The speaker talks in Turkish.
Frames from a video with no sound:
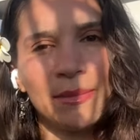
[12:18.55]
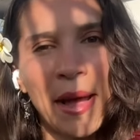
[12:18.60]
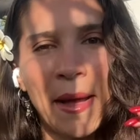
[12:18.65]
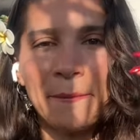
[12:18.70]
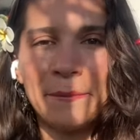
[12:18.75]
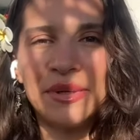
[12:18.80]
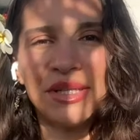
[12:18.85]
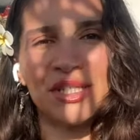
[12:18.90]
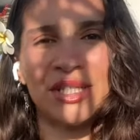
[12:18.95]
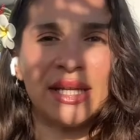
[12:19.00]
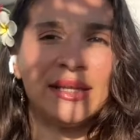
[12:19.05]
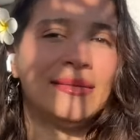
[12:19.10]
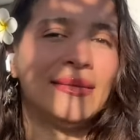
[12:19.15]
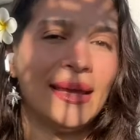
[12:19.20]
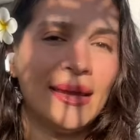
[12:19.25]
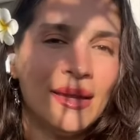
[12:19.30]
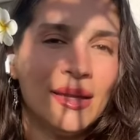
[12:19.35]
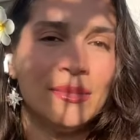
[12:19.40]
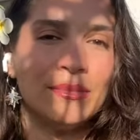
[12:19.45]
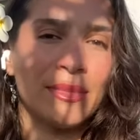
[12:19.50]
ben bir şey
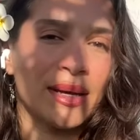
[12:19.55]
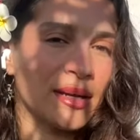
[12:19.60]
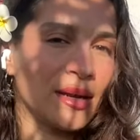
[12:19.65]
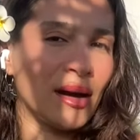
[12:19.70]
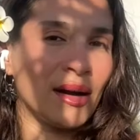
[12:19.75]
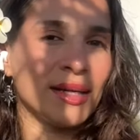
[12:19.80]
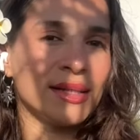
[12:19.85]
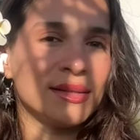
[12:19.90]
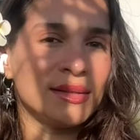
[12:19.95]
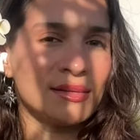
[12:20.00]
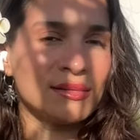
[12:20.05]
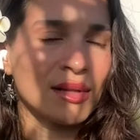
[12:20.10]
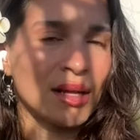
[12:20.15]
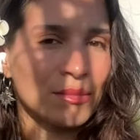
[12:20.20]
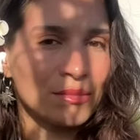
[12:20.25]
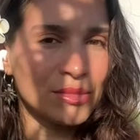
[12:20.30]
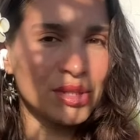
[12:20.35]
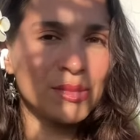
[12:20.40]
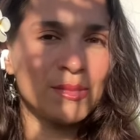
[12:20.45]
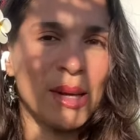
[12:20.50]
değilim ben
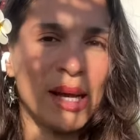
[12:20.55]
aydınlanmış